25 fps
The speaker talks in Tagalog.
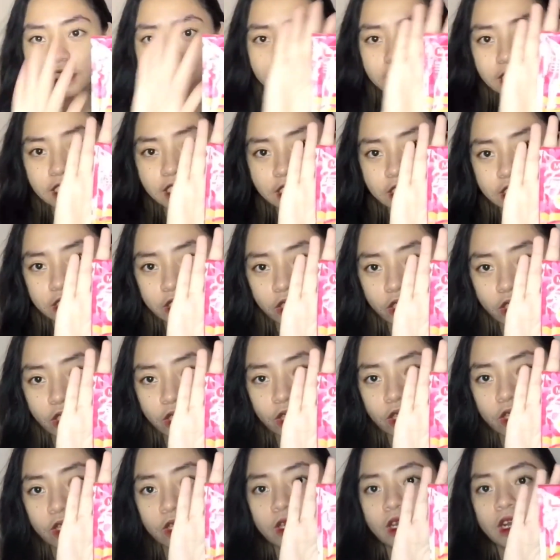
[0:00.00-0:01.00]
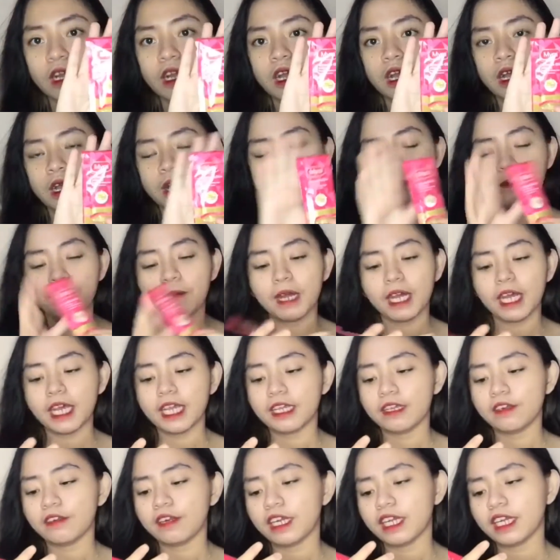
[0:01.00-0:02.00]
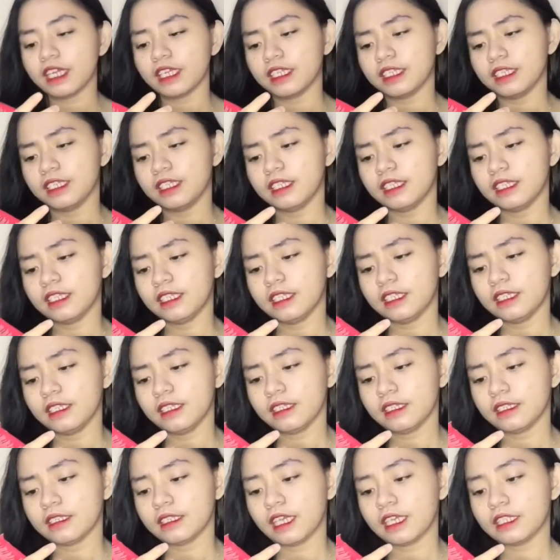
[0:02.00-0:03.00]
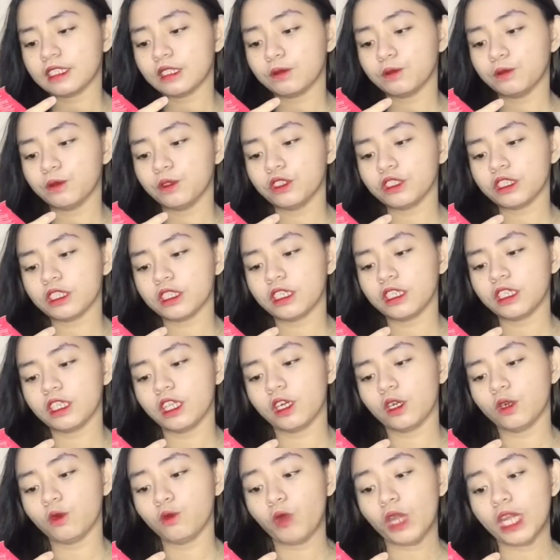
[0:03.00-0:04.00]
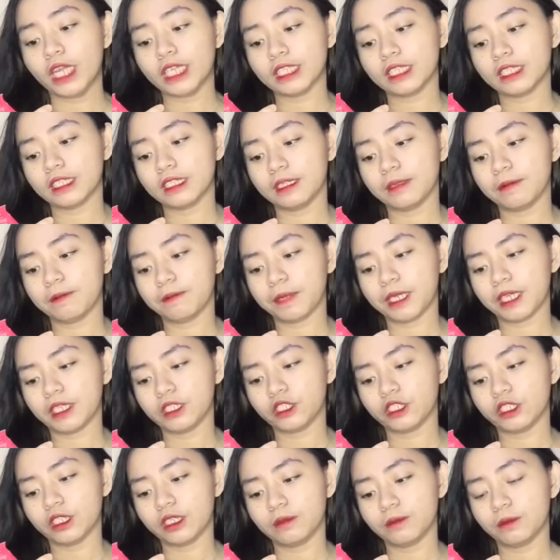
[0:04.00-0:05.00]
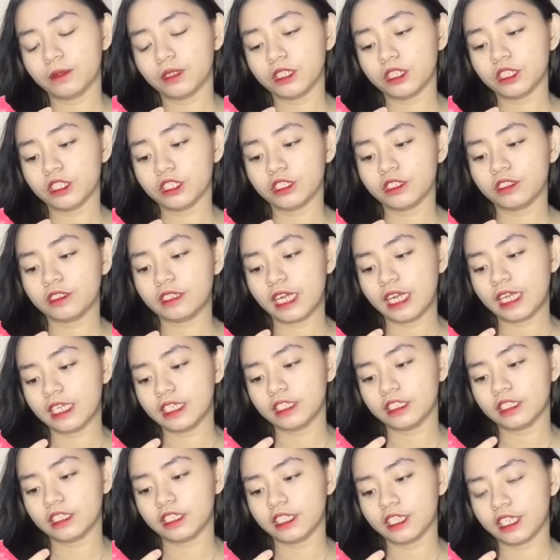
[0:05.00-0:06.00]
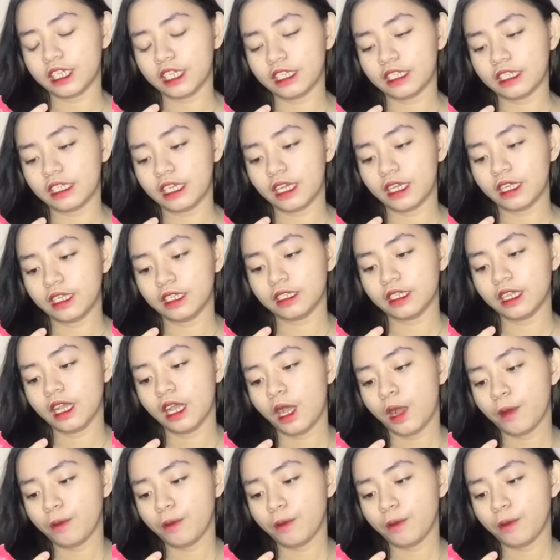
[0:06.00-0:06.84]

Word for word: is itong Myra E na Smooth Glow Whitening Facial Moisturizer. Ganyan.